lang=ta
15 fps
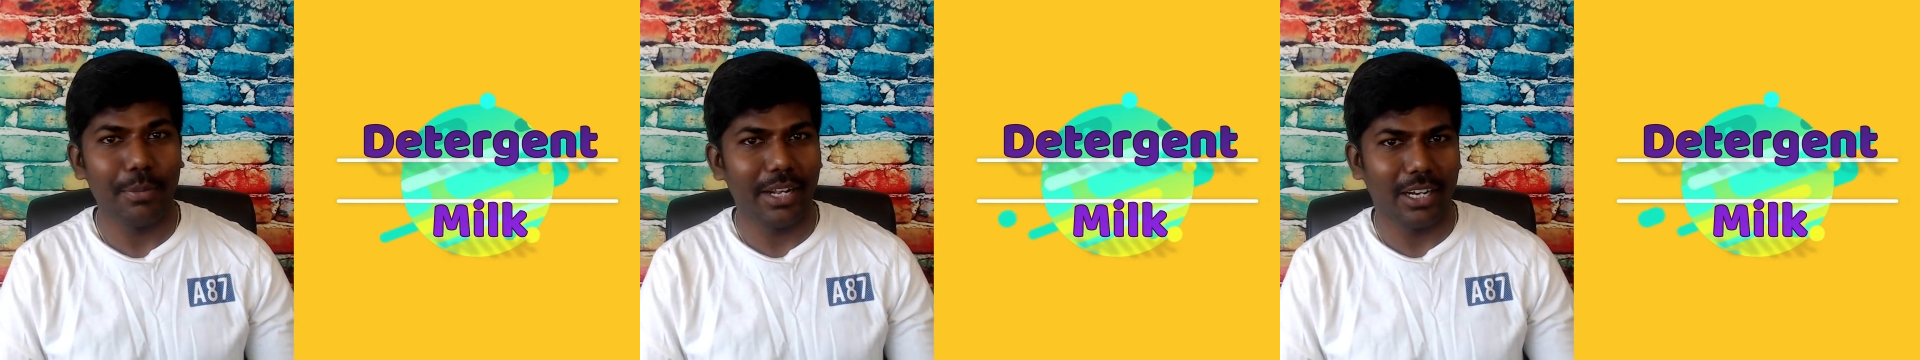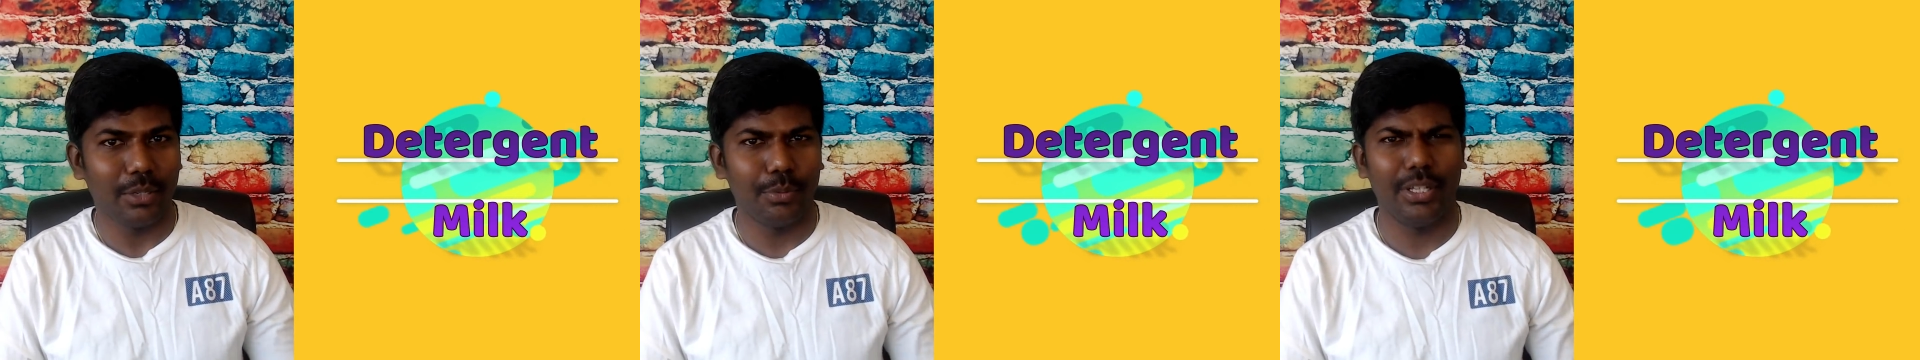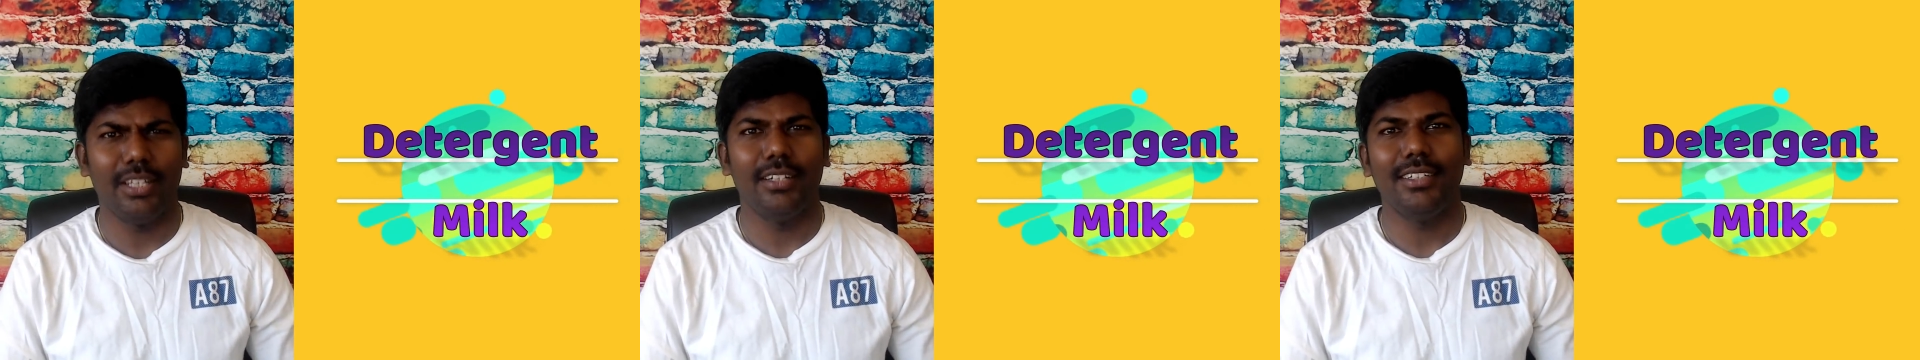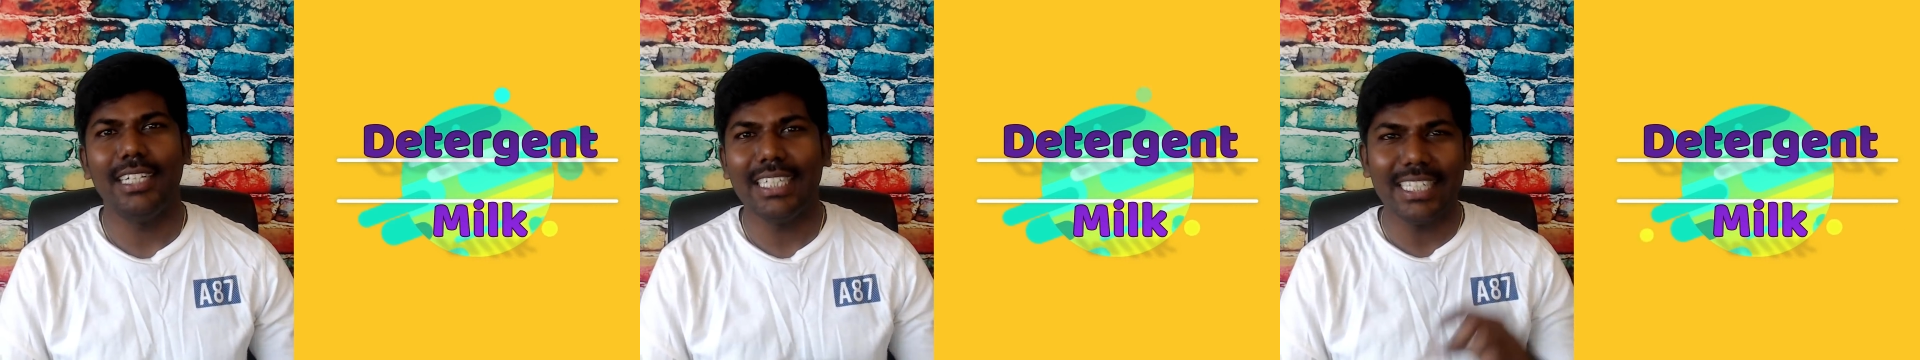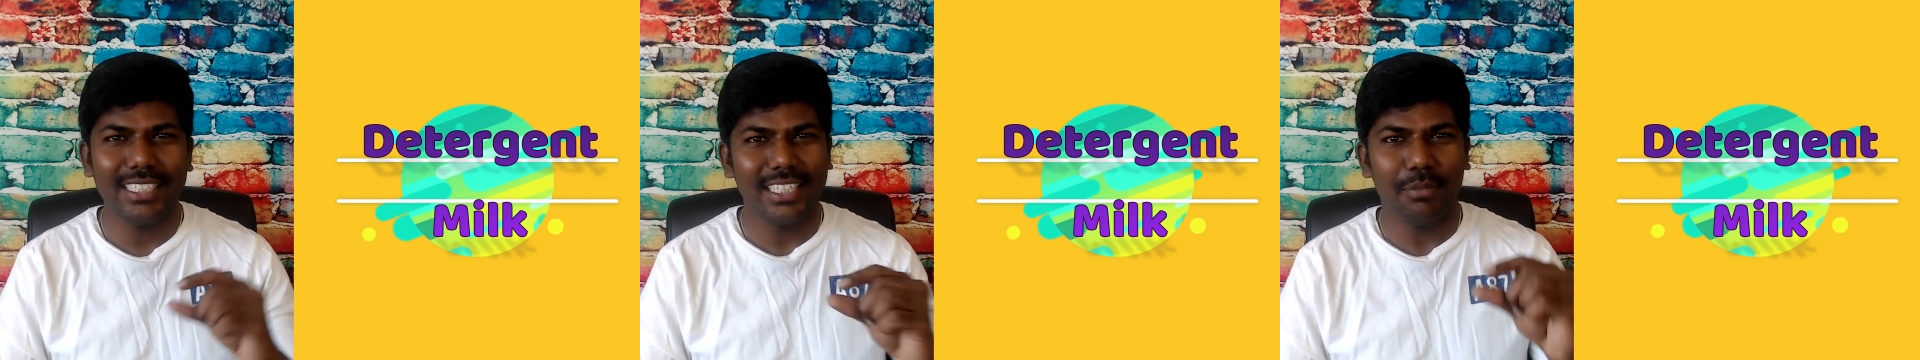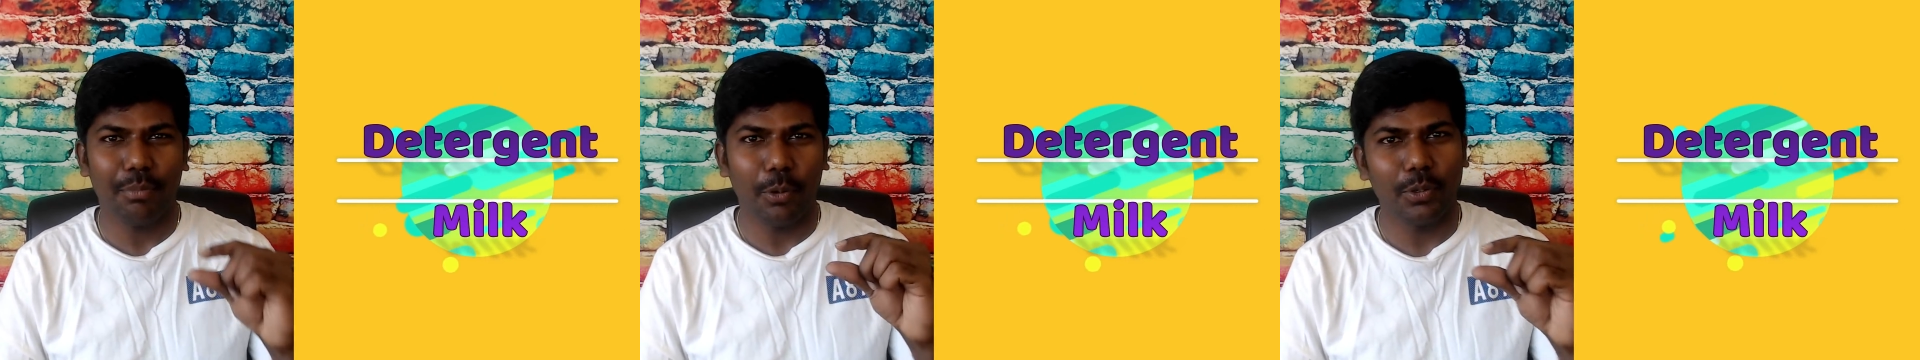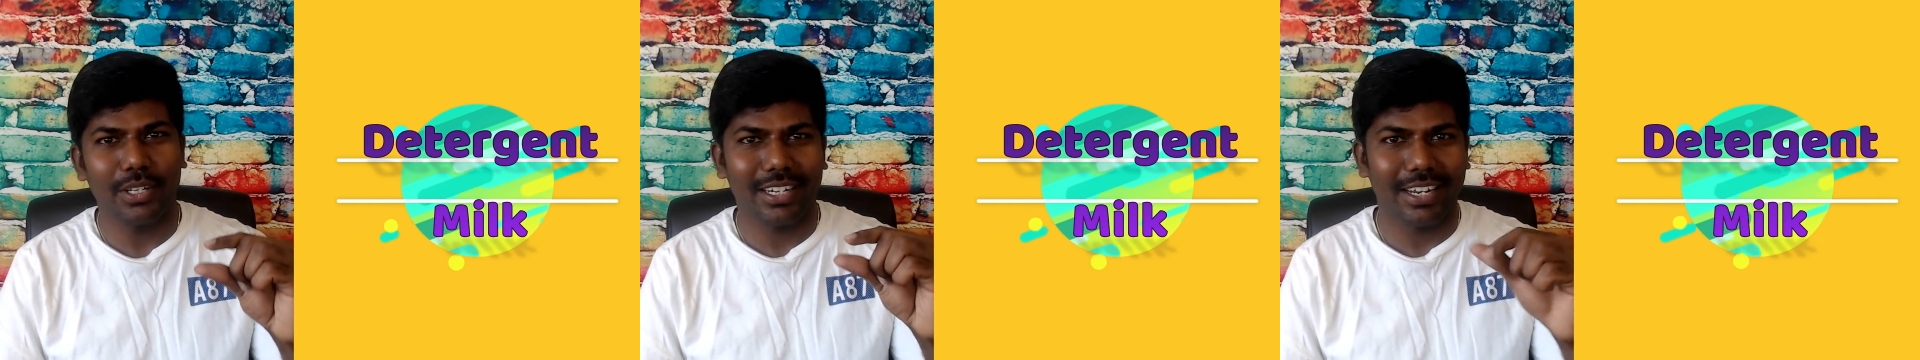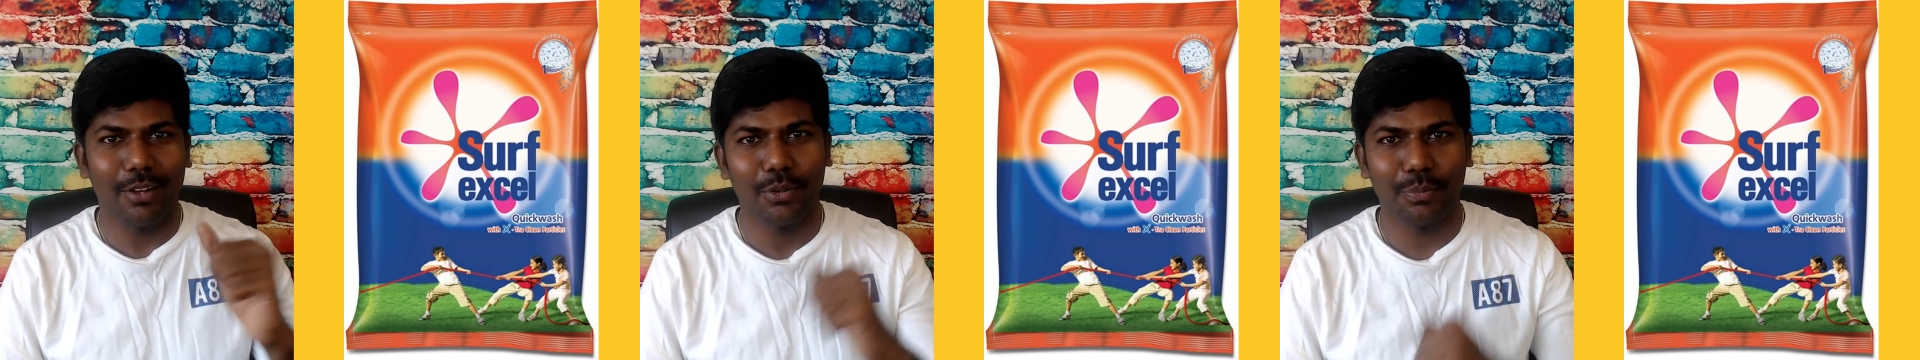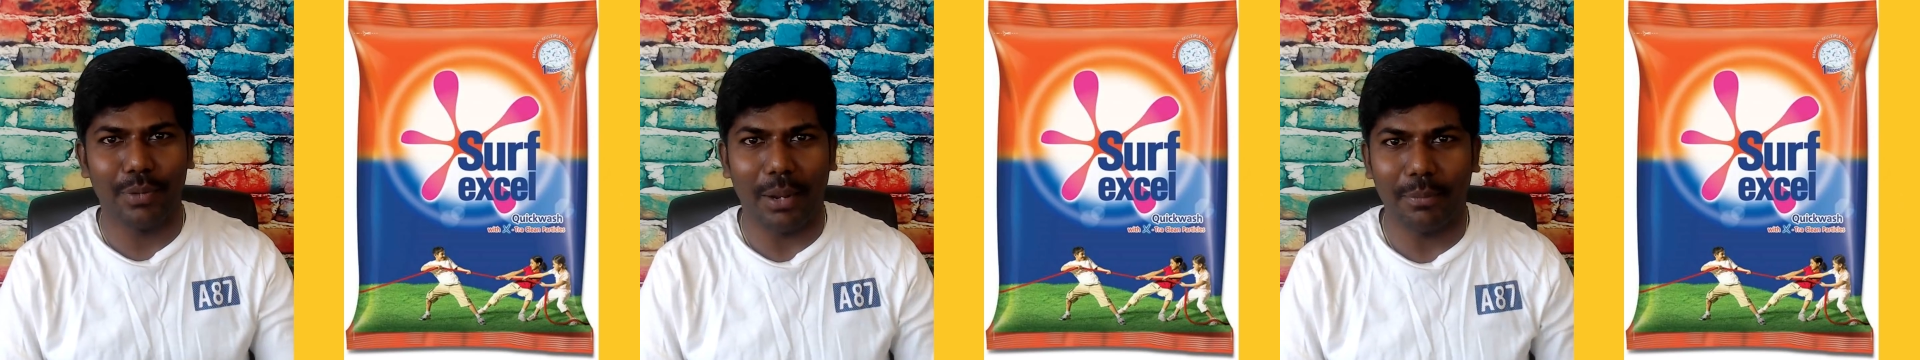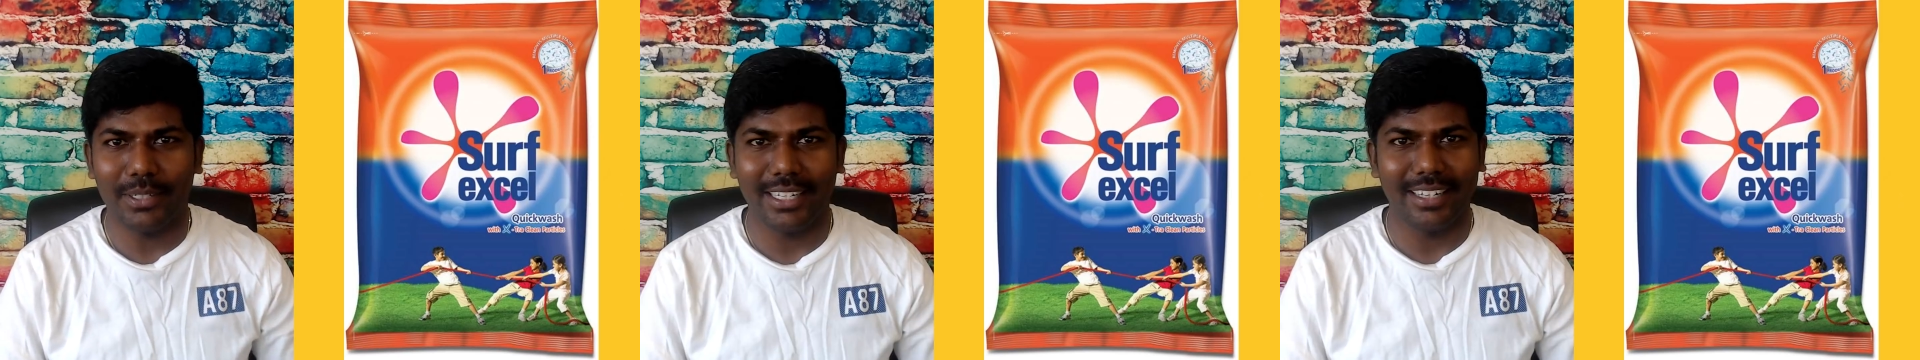எப்படி கண்டுபிடிக்கிறது டிட்டர்ஜென்ட் பவுடர்னே ஒரு
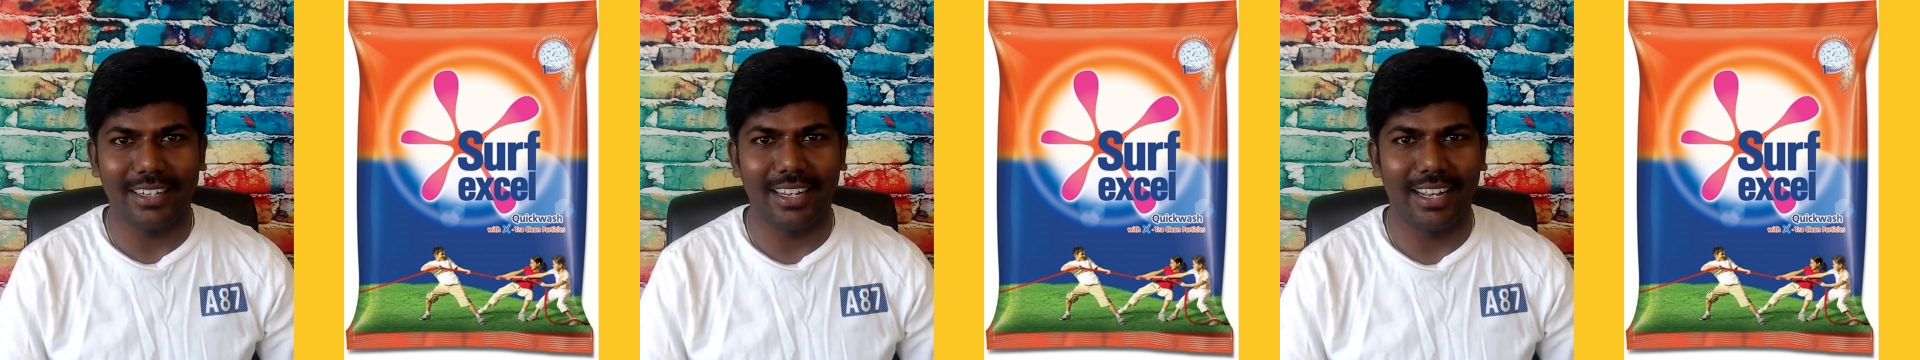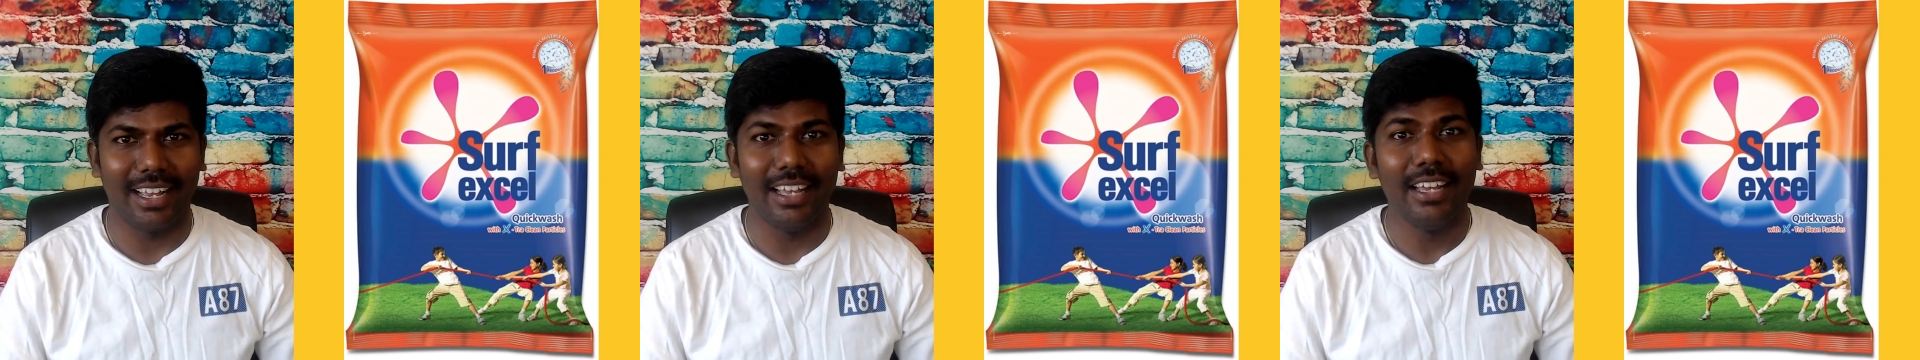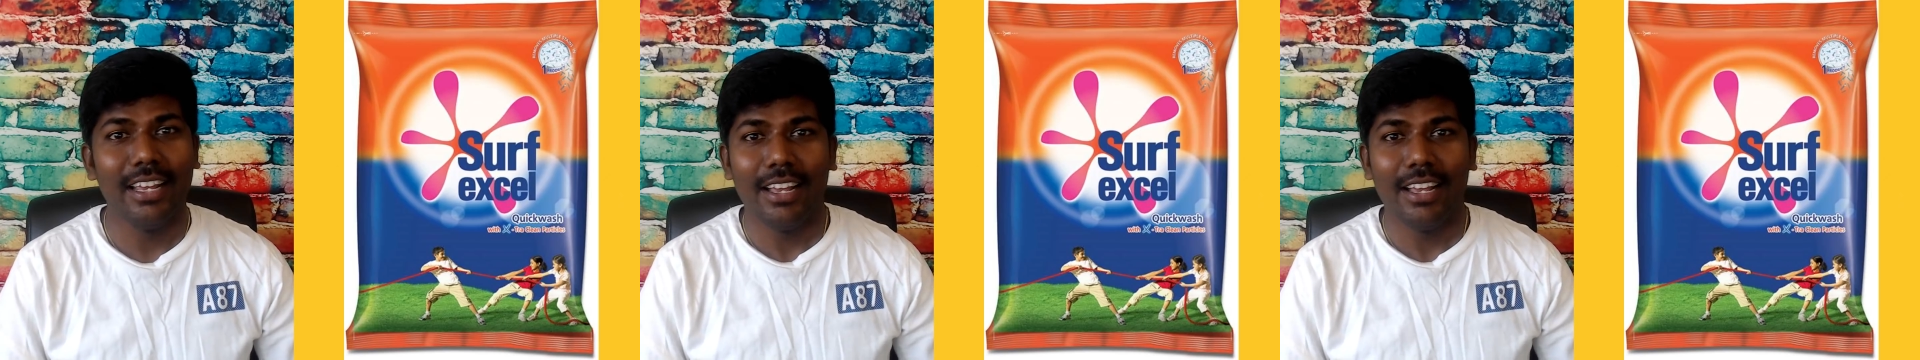ப்ராப்பர்ட்டி இருக்குங்க